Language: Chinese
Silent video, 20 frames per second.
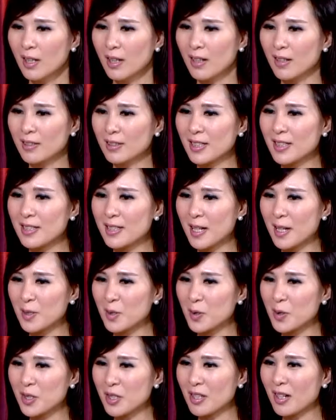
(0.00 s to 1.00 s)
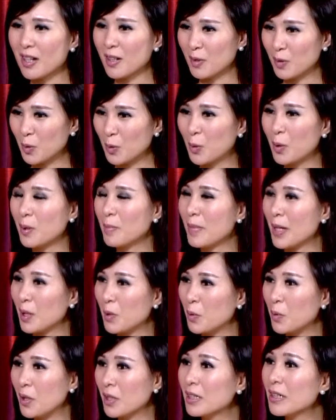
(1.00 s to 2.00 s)
呃，现在就是很多美
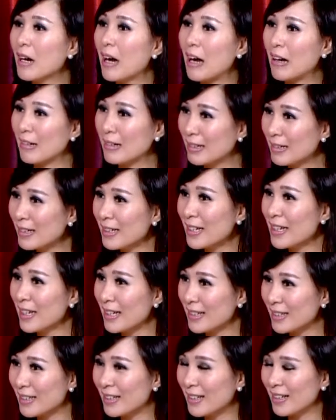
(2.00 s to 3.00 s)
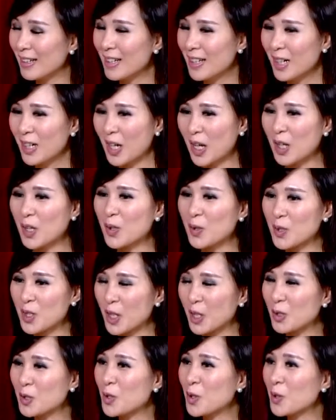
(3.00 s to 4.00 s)
国各行各业的很有
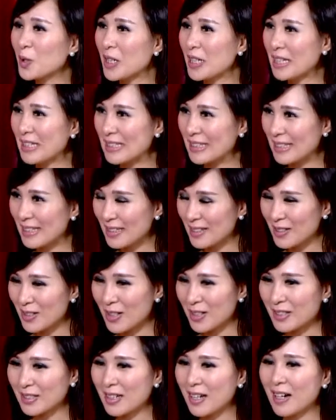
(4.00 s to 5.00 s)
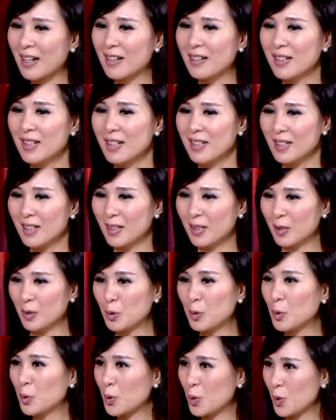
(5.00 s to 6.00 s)
成就的一些人哈，呃，
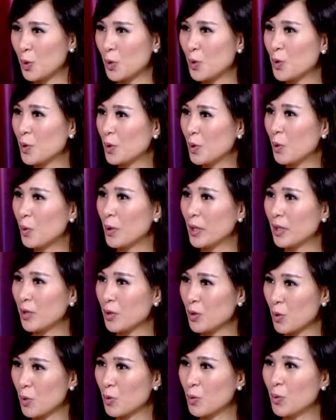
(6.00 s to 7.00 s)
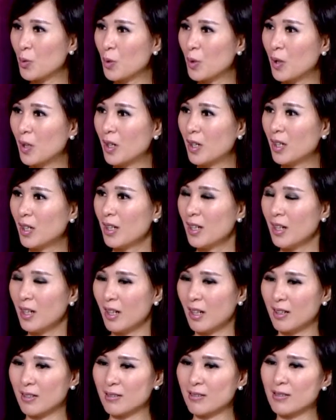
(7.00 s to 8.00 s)
陆陆续续都回到中国，嗯，
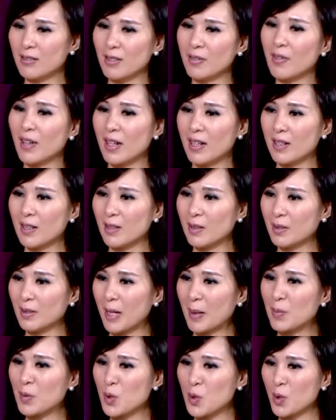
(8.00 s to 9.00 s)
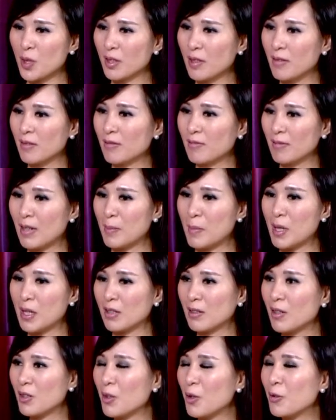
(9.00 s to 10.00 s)
呃，因为他们觉得那边
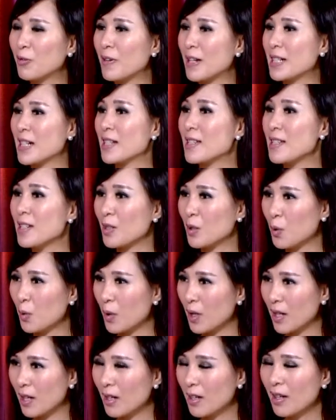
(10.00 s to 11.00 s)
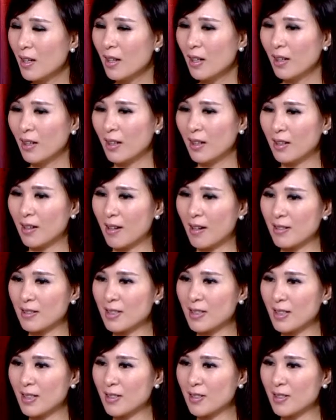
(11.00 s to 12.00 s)
更有发展机会，嗯，呃，而且